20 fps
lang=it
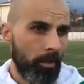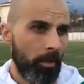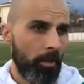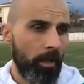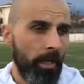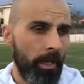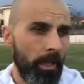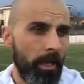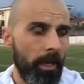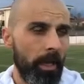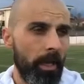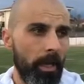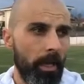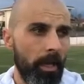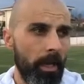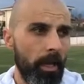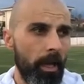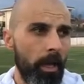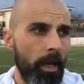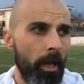E
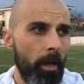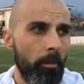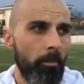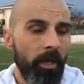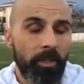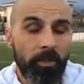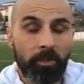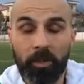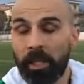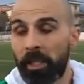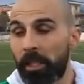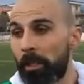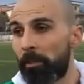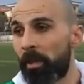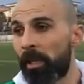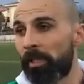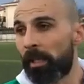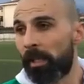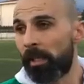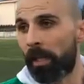eh, penso che
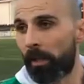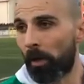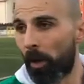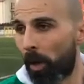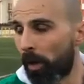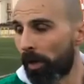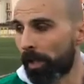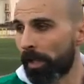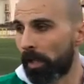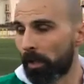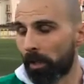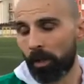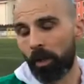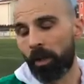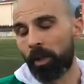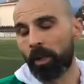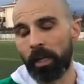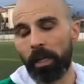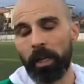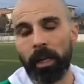dipenda da noi
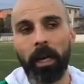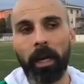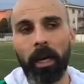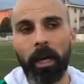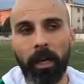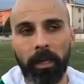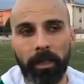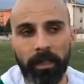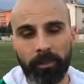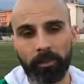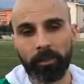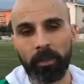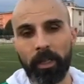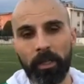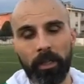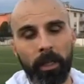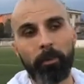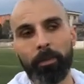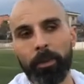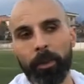ancora l'esito del
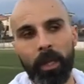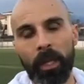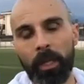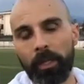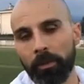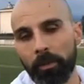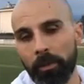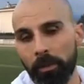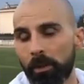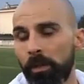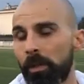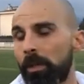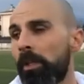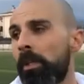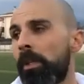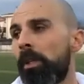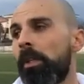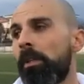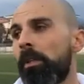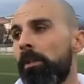campionato
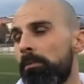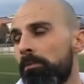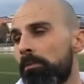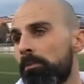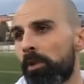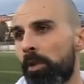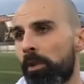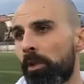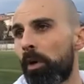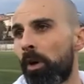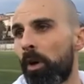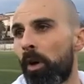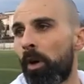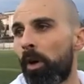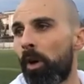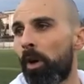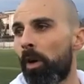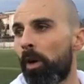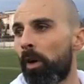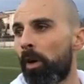
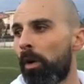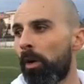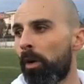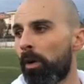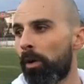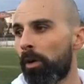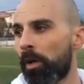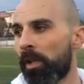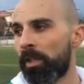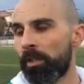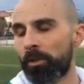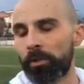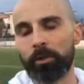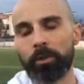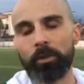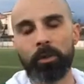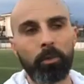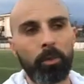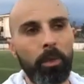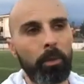sono, loro adesso
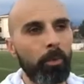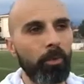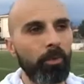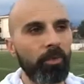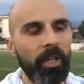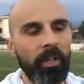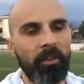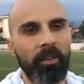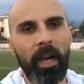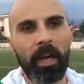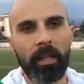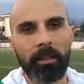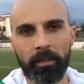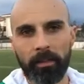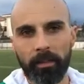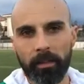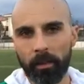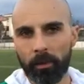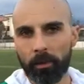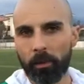sono due punti
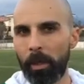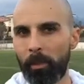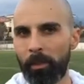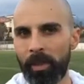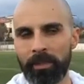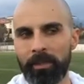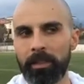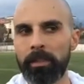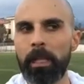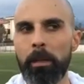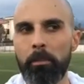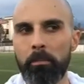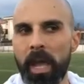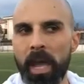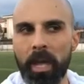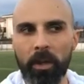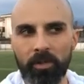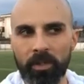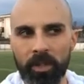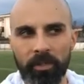avanti, hanno una partita in
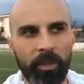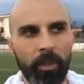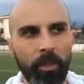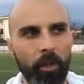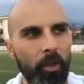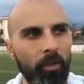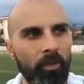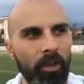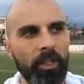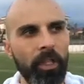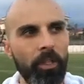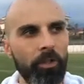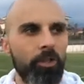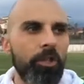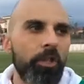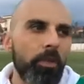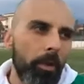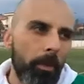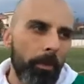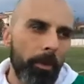meno, se vincono vanno a
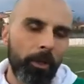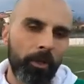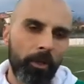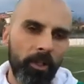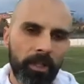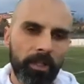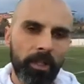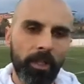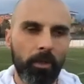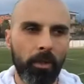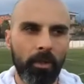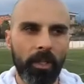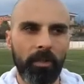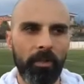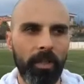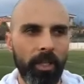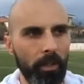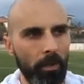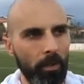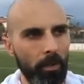5, però non è detto che
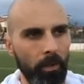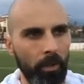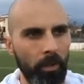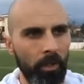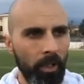vincono.